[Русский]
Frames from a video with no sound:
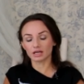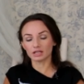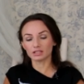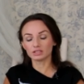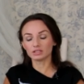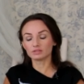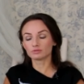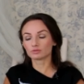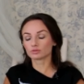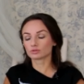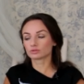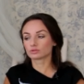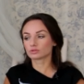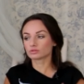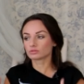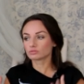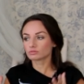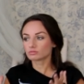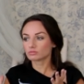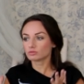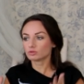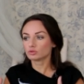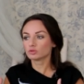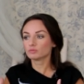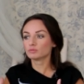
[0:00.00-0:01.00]
Они вот
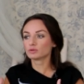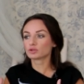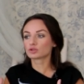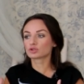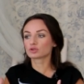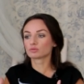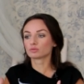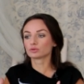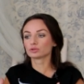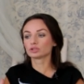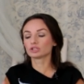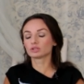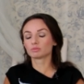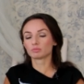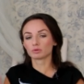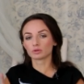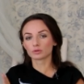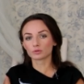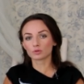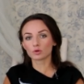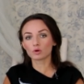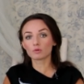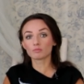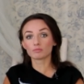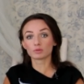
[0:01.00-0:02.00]
любят, чтобы у них
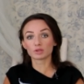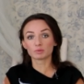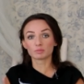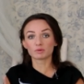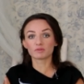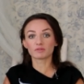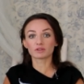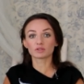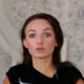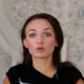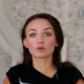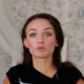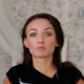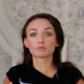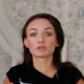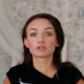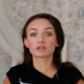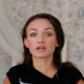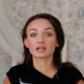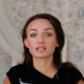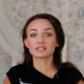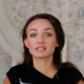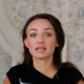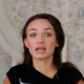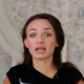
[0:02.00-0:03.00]
был дом, был поводок, был
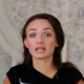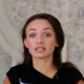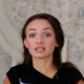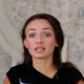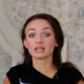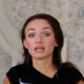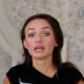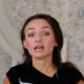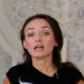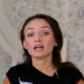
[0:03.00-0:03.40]
хозяин.